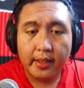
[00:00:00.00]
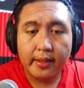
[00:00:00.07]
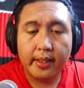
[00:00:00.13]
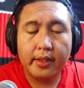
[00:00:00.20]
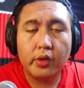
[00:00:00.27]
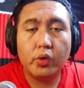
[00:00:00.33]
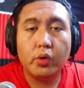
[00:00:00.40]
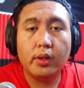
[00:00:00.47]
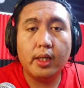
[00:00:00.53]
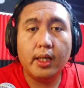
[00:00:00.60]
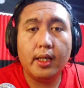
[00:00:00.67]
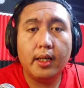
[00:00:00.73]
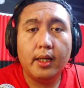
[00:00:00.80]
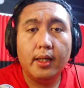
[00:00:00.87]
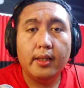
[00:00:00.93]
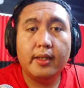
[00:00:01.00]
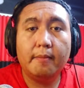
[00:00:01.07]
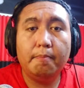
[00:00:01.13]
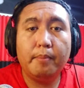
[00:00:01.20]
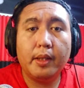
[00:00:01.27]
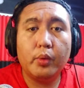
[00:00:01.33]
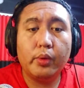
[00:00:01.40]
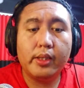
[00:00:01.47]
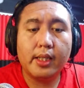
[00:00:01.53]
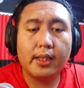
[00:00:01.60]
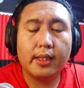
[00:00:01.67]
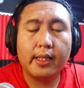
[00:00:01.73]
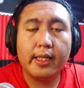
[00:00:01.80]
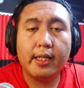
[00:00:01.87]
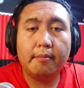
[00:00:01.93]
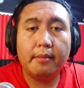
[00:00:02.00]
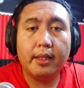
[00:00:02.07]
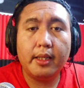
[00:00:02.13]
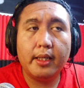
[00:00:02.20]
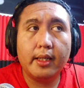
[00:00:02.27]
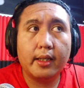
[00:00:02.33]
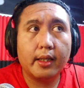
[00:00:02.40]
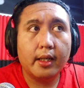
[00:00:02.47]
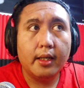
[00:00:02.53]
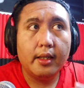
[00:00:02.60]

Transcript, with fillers: Dan juga tempat wisata yang menarik.